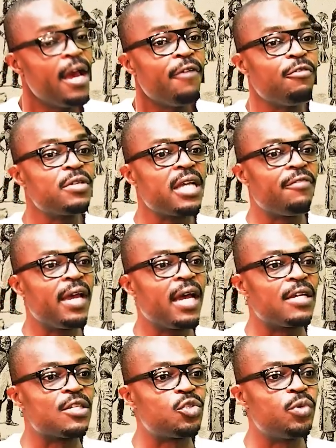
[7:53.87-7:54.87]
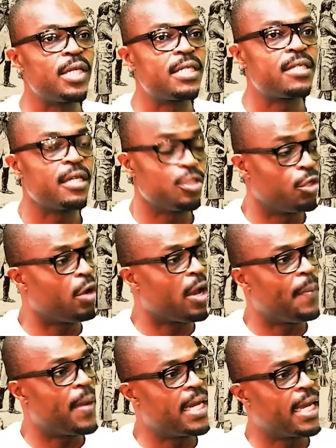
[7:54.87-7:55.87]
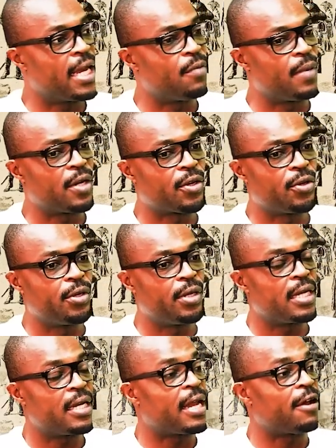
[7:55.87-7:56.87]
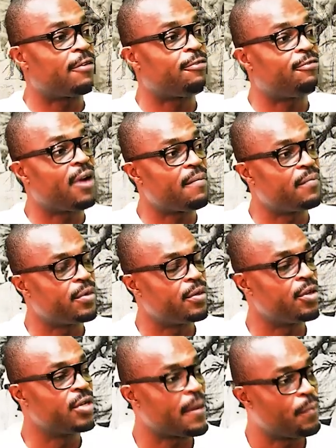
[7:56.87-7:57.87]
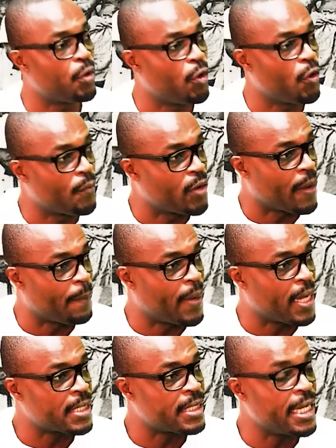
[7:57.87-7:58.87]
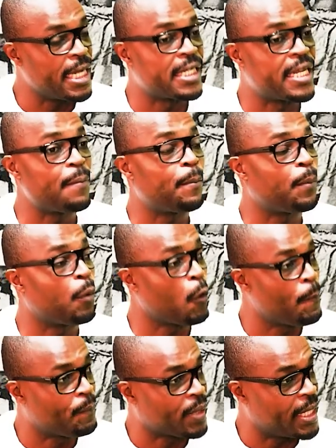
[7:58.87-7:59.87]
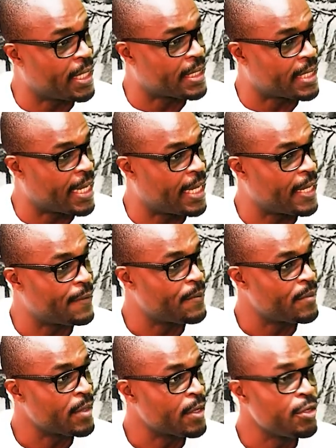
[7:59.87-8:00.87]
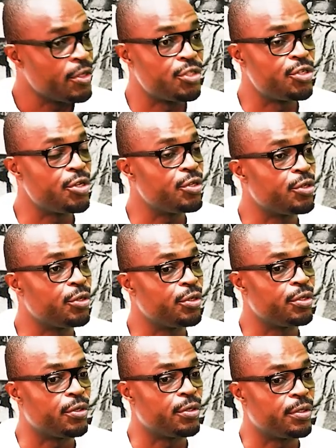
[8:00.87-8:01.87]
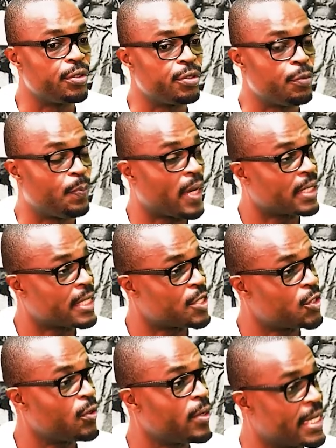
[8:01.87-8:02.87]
Vous avez ensuite, je vous rappelle également que la femme de Napoléon Bonaparte était propriétaire de, de, de plantations